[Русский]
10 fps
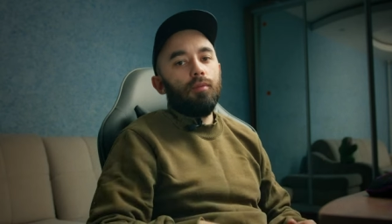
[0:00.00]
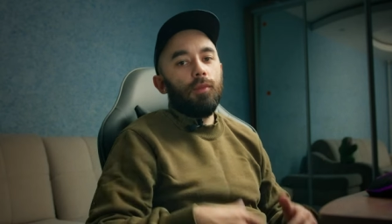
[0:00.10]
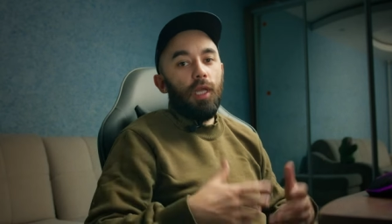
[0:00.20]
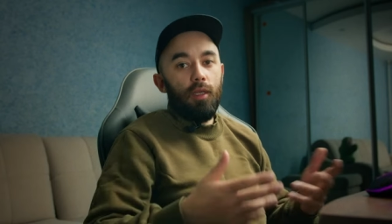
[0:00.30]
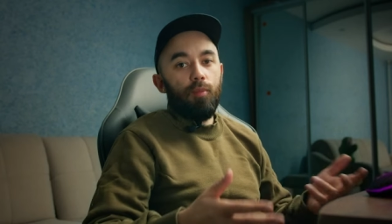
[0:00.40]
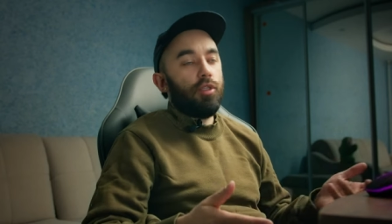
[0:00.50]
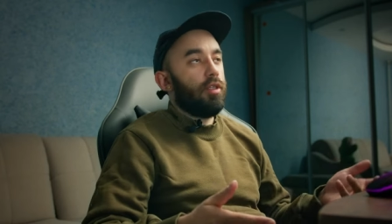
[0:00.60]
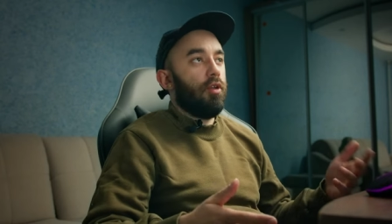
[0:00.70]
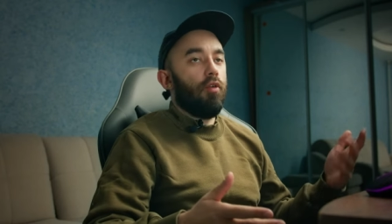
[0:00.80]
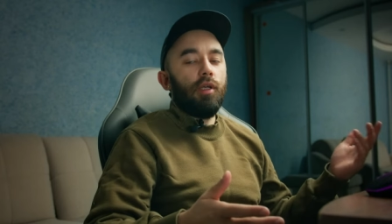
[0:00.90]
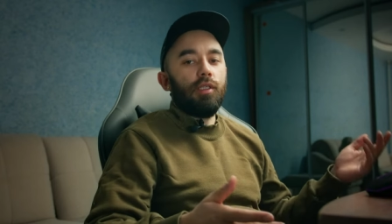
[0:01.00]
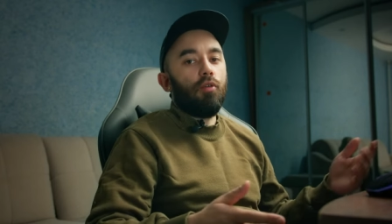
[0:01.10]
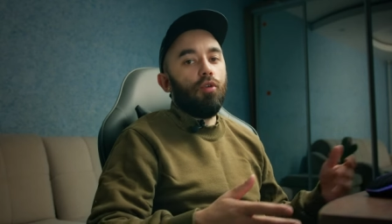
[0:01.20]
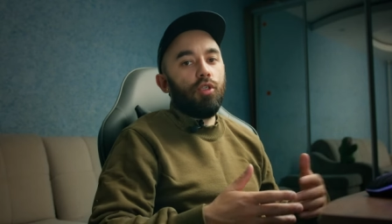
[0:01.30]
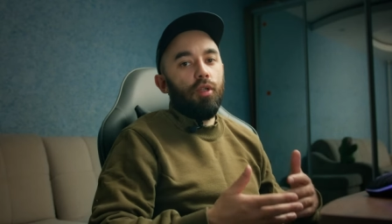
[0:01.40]
Далее, после того как
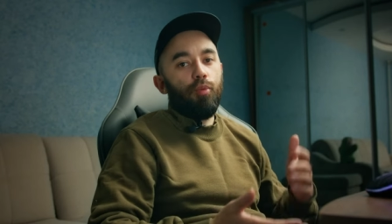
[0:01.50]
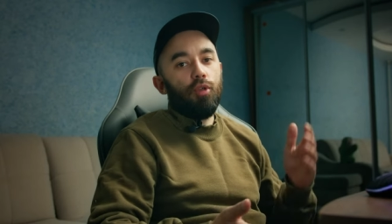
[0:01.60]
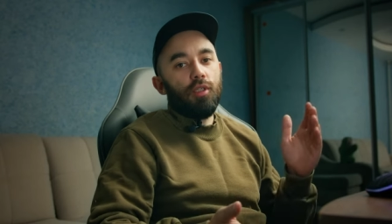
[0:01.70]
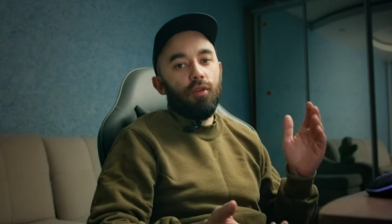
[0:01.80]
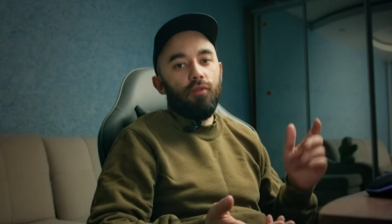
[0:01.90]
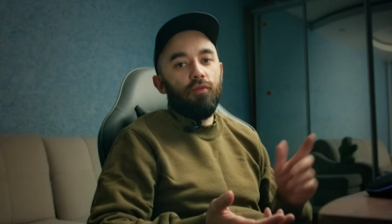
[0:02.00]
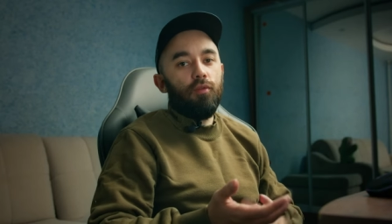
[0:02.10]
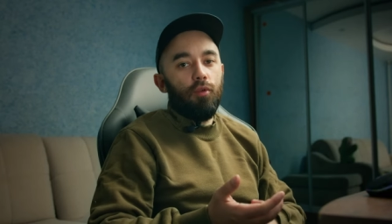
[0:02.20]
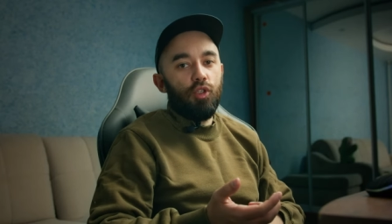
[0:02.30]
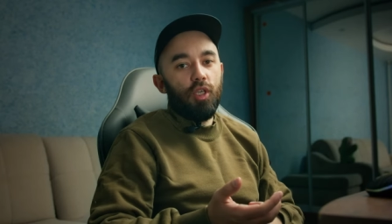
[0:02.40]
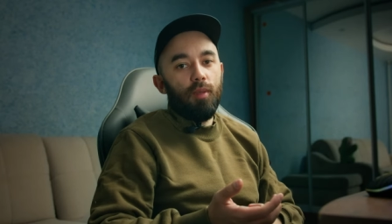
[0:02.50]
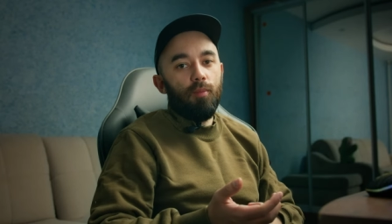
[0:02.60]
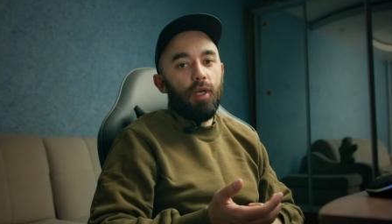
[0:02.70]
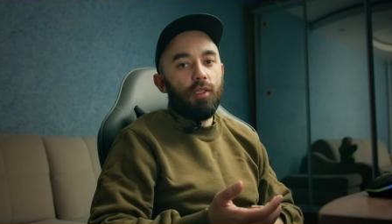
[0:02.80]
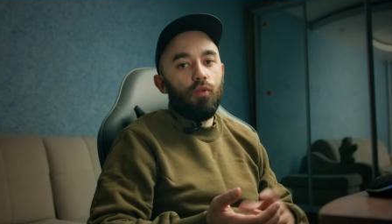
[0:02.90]
закончили, просто включаем
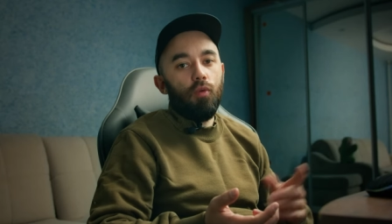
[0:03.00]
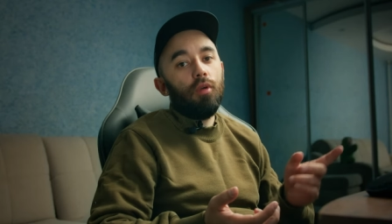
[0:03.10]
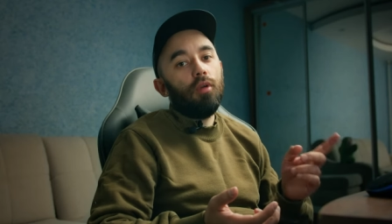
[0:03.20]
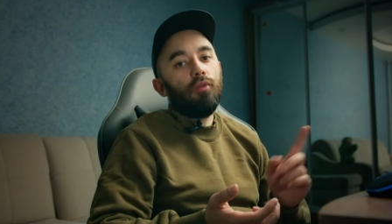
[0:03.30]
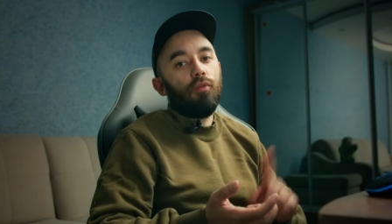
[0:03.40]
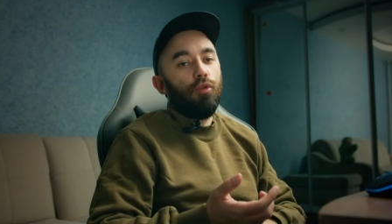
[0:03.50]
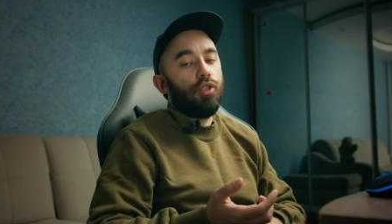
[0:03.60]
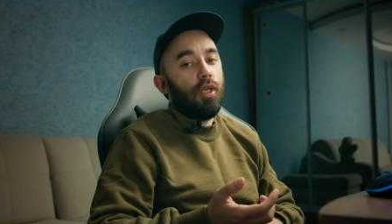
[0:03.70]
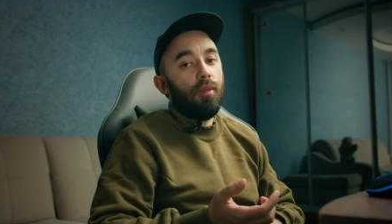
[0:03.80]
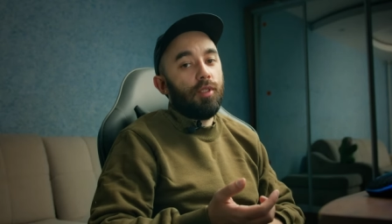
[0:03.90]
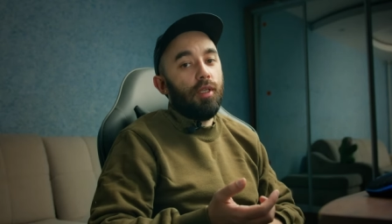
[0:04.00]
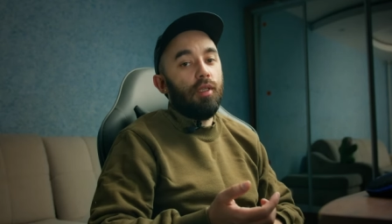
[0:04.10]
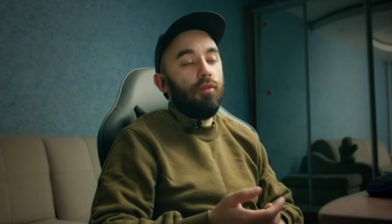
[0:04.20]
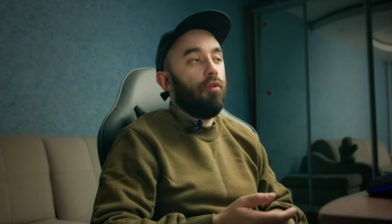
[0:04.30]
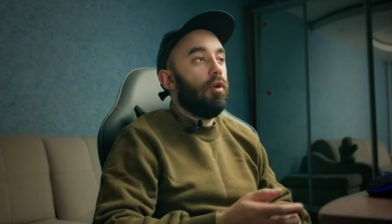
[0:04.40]
маску, включаем
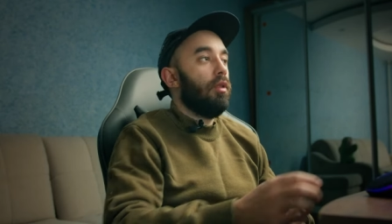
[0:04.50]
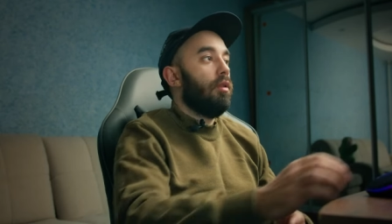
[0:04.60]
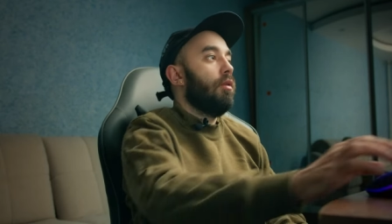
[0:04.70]
задний фон,